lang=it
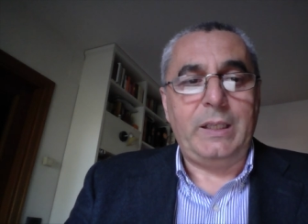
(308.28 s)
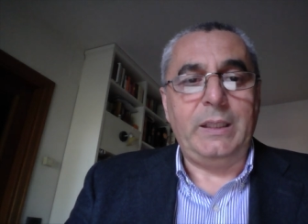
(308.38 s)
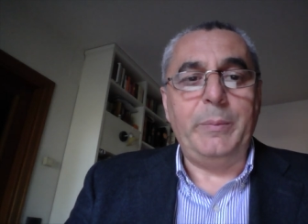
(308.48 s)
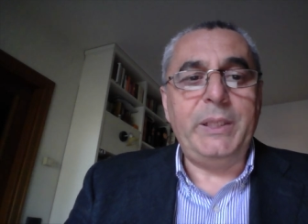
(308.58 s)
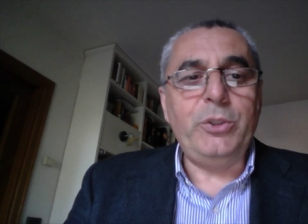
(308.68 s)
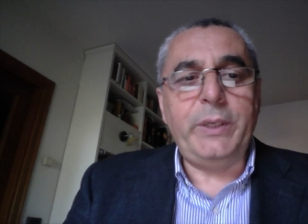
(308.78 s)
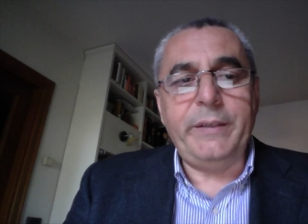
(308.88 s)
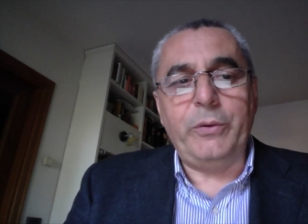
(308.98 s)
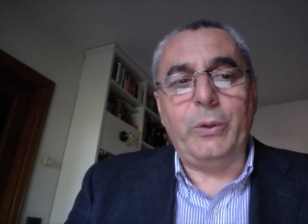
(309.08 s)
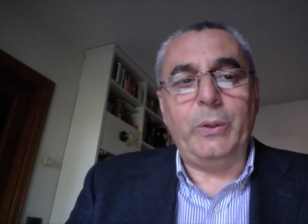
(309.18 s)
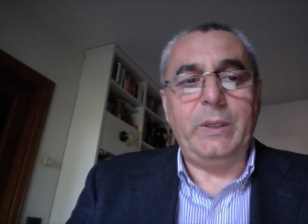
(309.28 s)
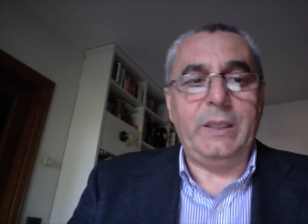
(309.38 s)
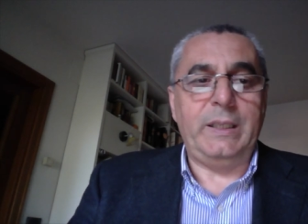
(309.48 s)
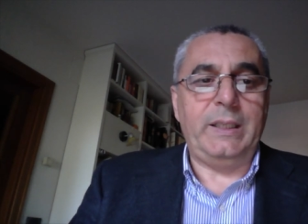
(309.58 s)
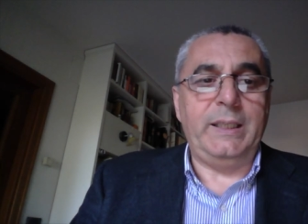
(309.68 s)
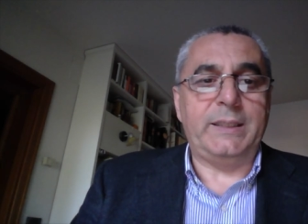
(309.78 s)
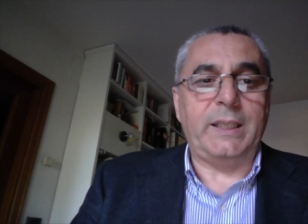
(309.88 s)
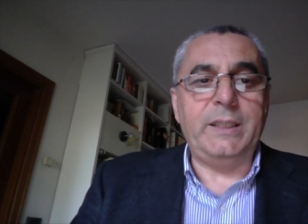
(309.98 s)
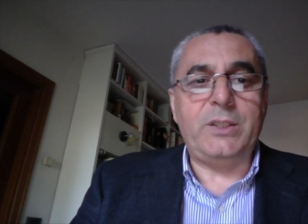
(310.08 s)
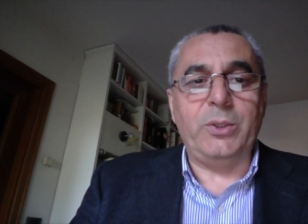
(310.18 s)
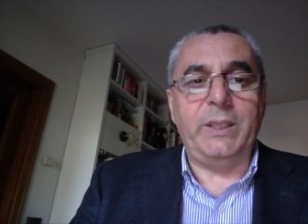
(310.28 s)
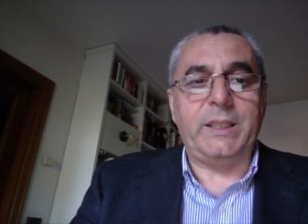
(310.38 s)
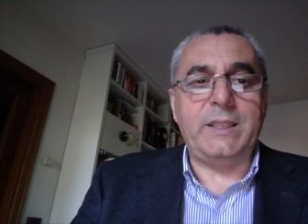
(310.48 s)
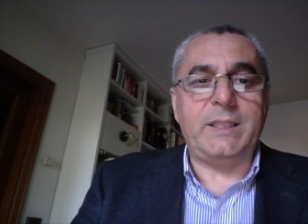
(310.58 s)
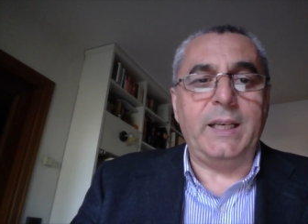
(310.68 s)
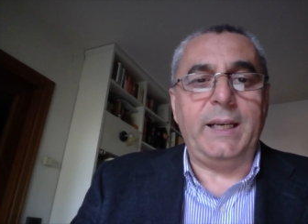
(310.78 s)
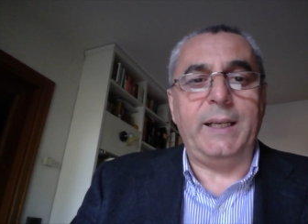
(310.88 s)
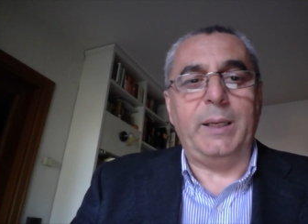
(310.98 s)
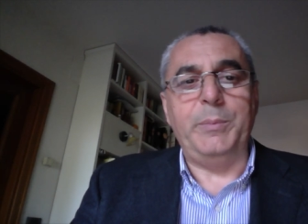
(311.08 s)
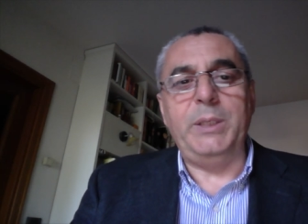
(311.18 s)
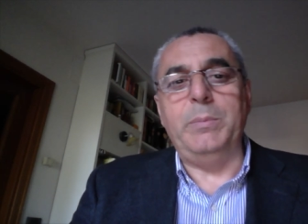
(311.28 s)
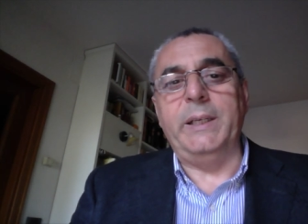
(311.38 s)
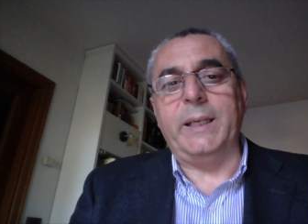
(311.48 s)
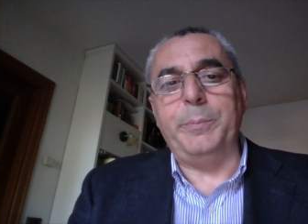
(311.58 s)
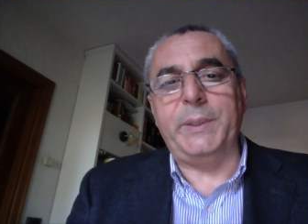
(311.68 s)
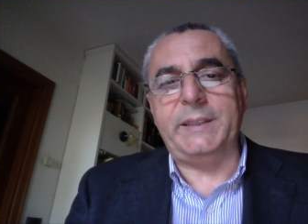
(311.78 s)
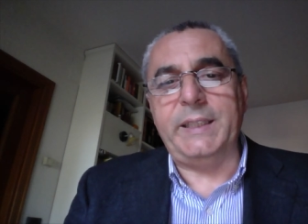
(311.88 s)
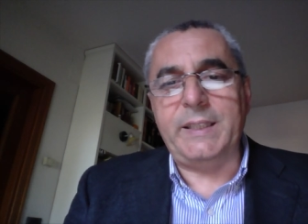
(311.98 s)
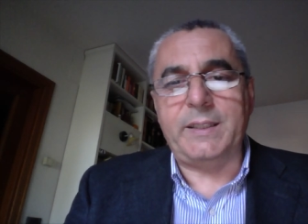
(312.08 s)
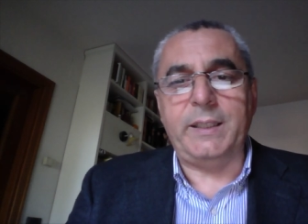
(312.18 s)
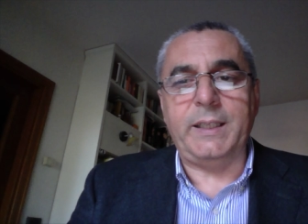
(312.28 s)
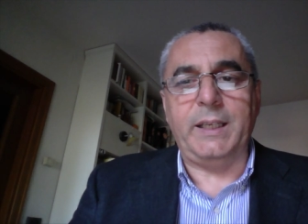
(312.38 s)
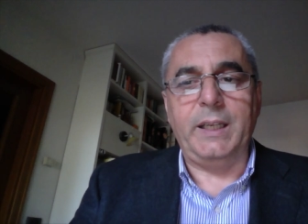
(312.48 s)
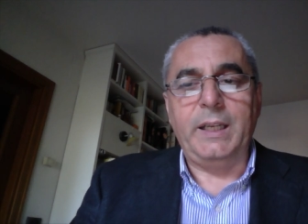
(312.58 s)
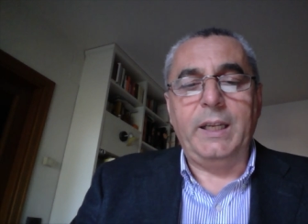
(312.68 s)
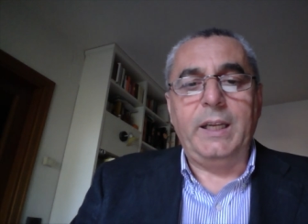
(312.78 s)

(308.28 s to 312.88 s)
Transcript: Nel Medioevo la tradizione cristiana, biblica e patristica